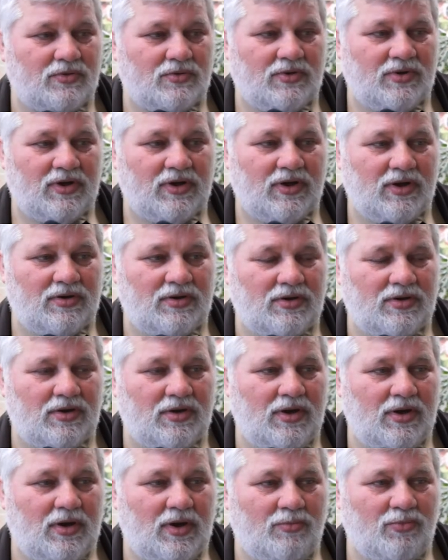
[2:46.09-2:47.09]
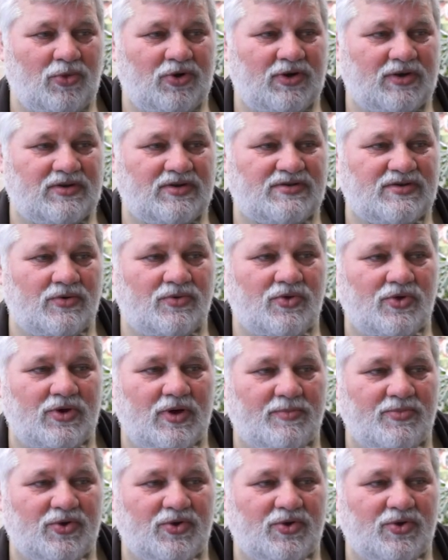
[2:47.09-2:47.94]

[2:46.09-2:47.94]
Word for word: niekiedy monety są źle